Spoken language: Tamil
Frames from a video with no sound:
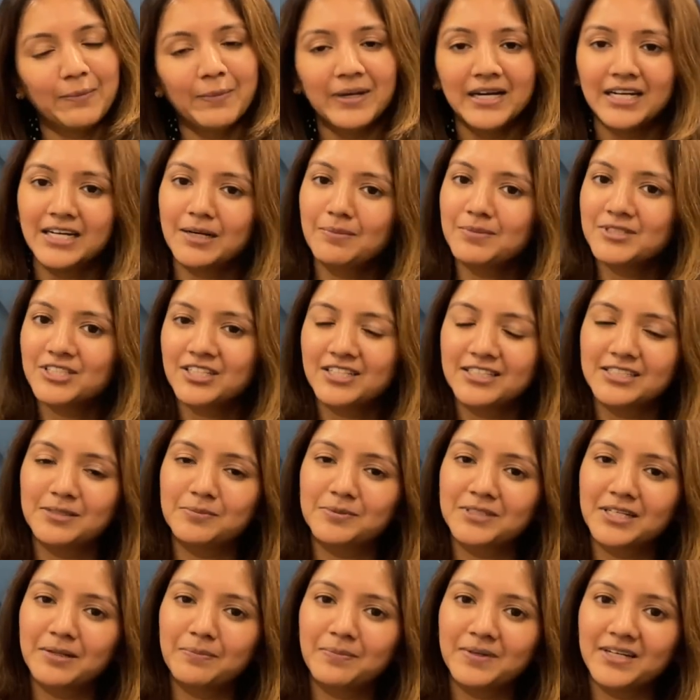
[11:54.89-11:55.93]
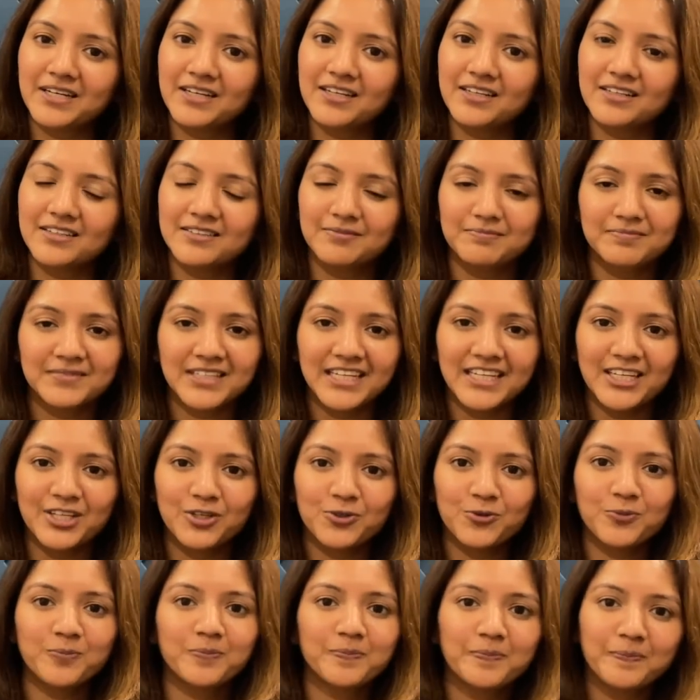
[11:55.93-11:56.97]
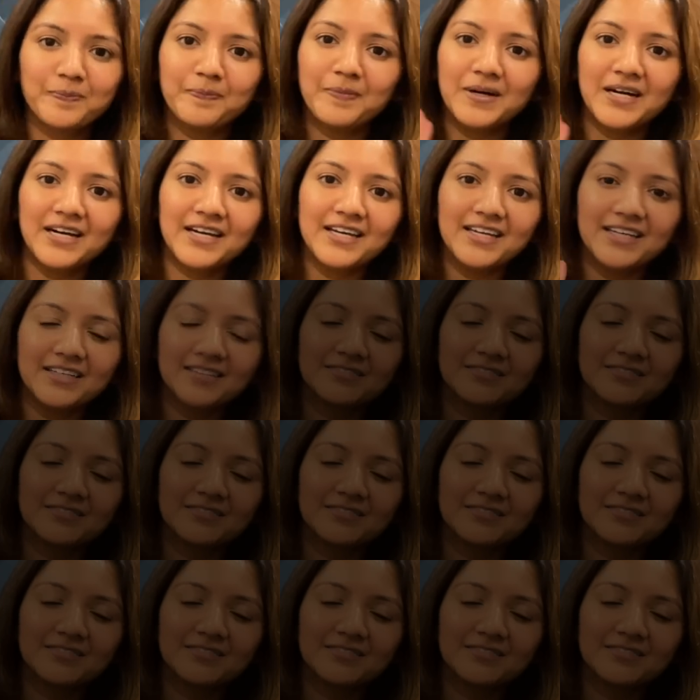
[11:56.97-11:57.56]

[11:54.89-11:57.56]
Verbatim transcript: மறக்காமல் சேனல் சப்ஸ்கிரைப் பண்ணிடுங்க தேங்க்யூ பாய்